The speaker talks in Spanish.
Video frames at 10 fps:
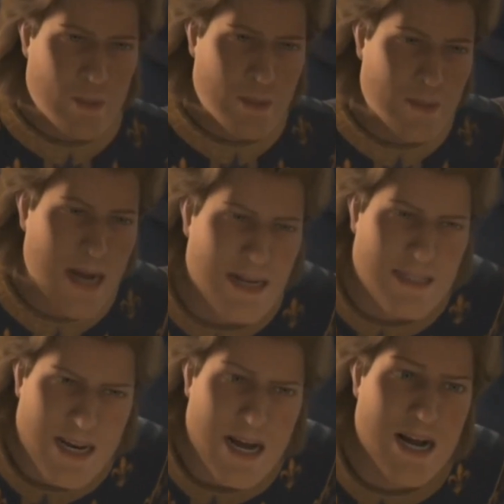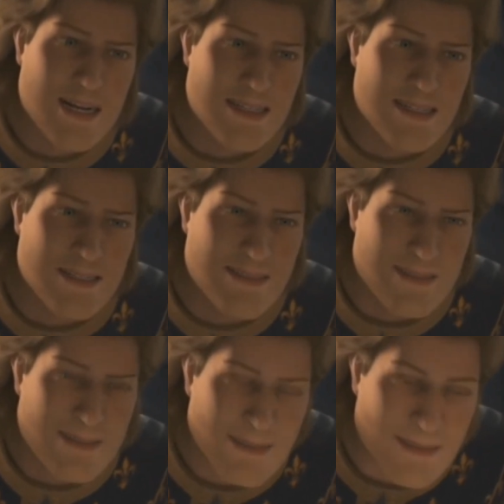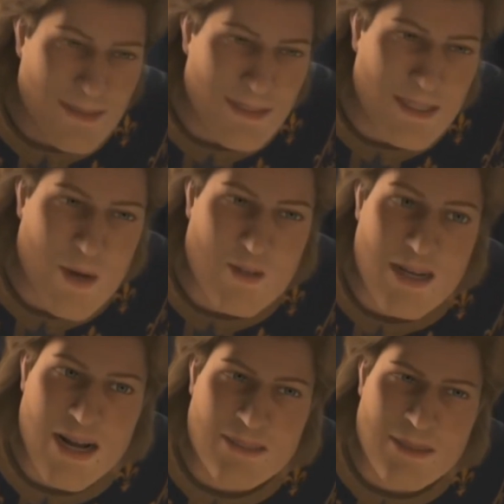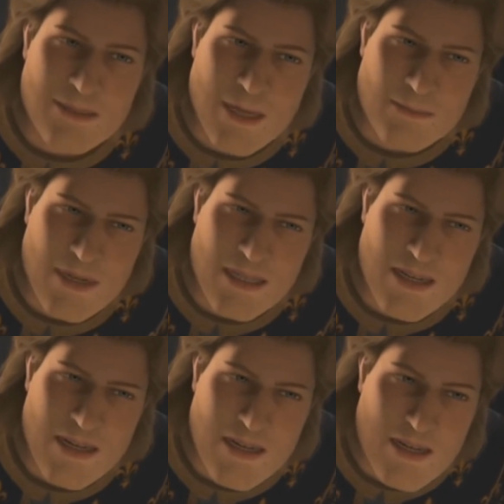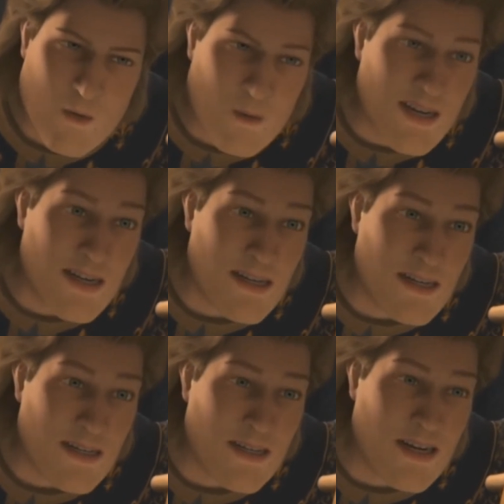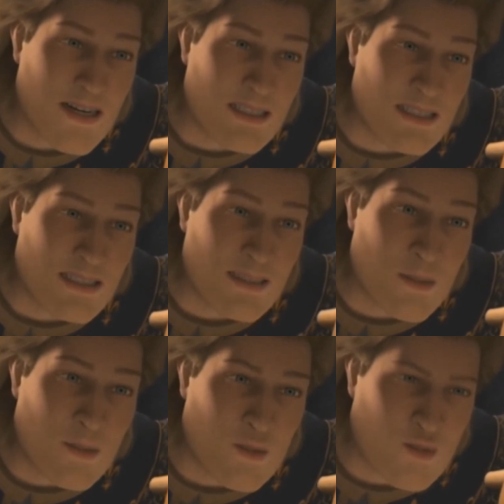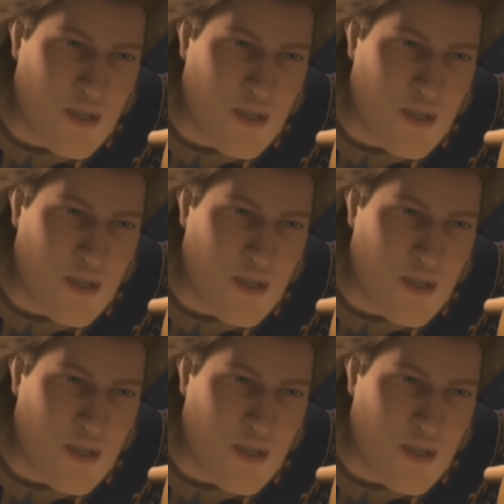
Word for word: No puedes mentir. Dime, marioneta, ¿dónde está